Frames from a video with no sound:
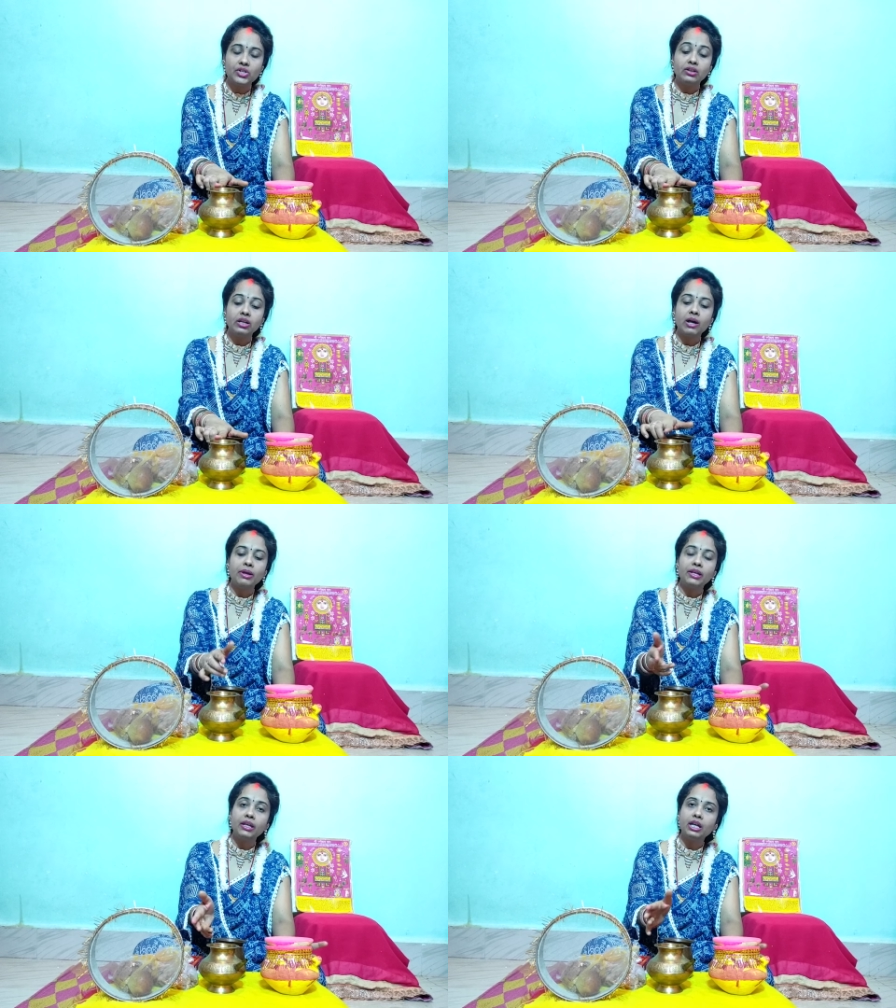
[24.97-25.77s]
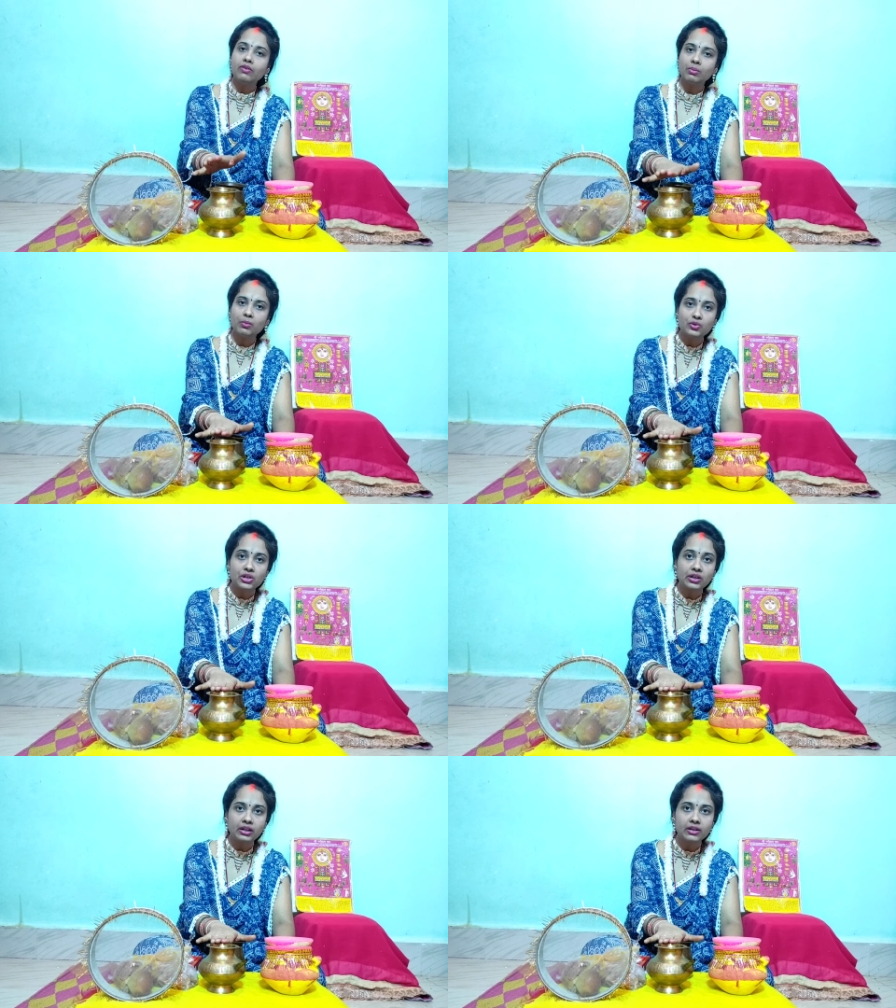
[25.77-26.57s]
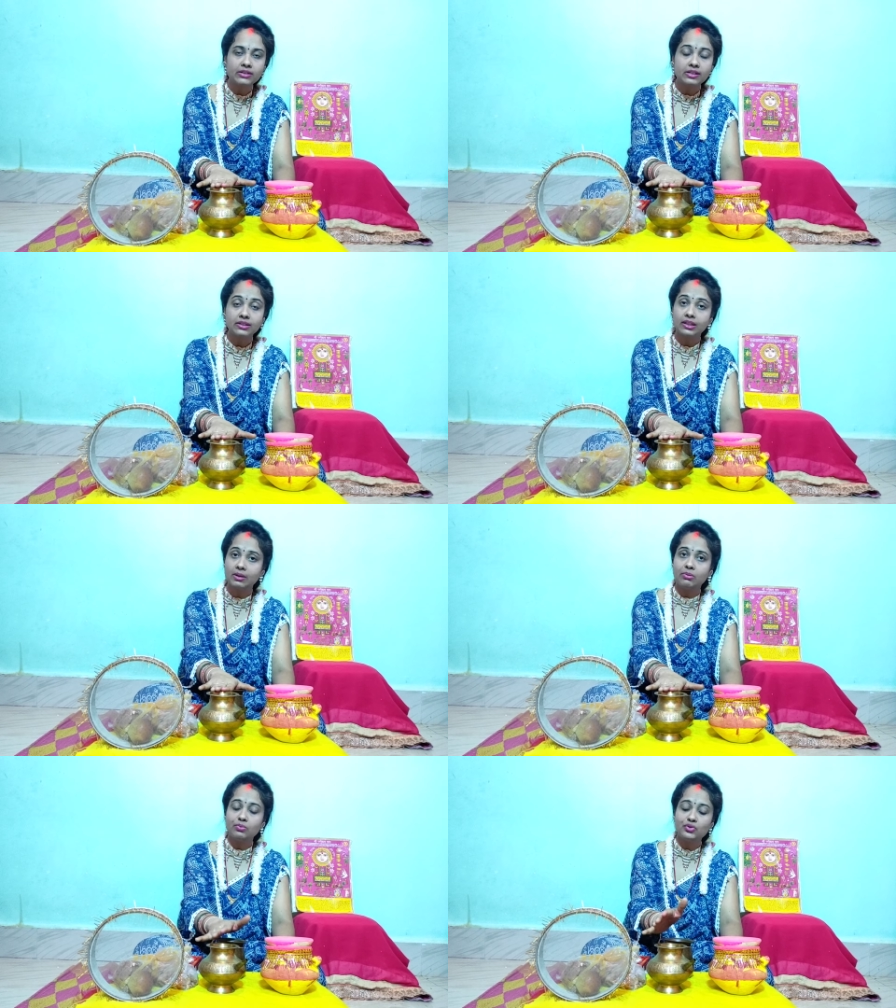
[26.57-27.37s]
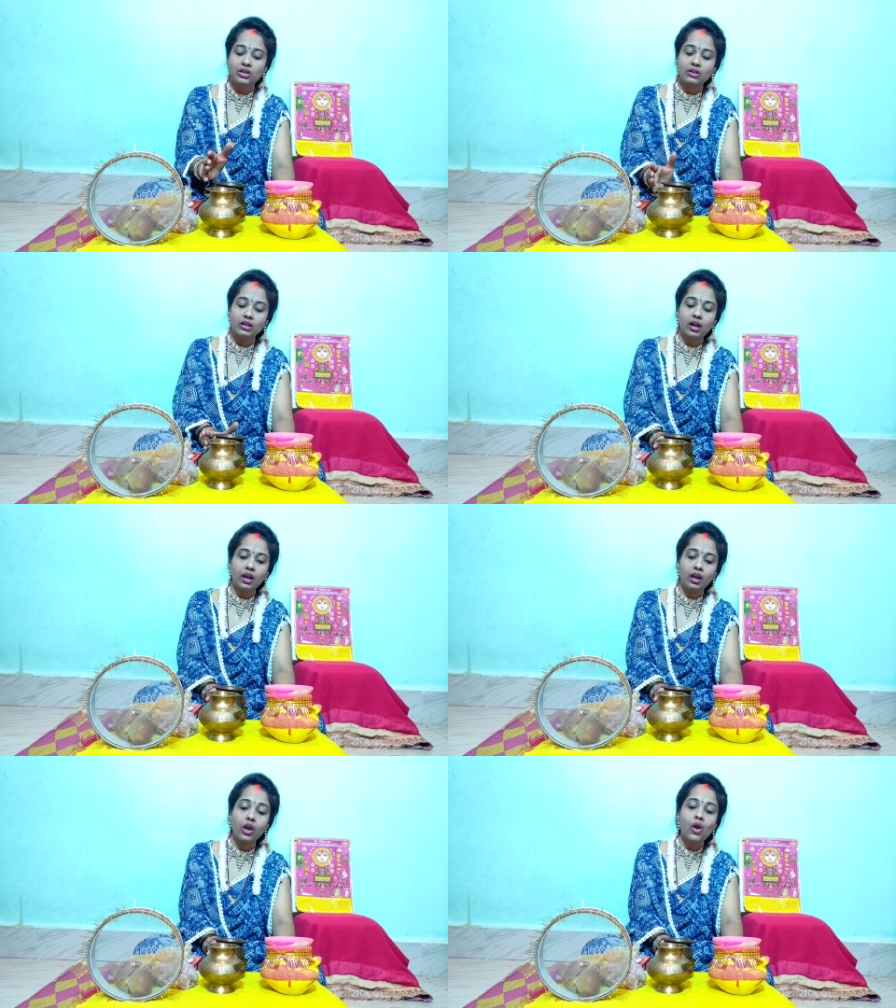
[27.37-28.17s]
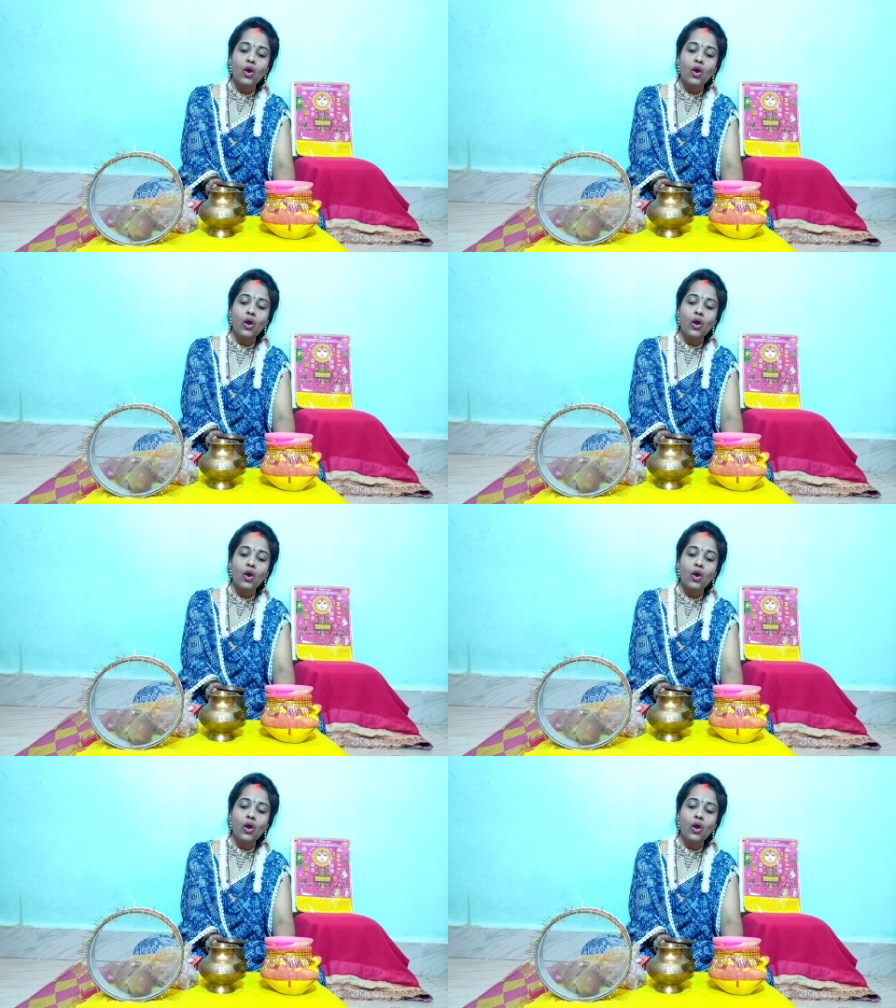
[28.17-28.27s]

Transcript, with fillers: चाहिए क्या हम एक ही करवा में पूजा नहीं कर सकते यह भी पूछा गया है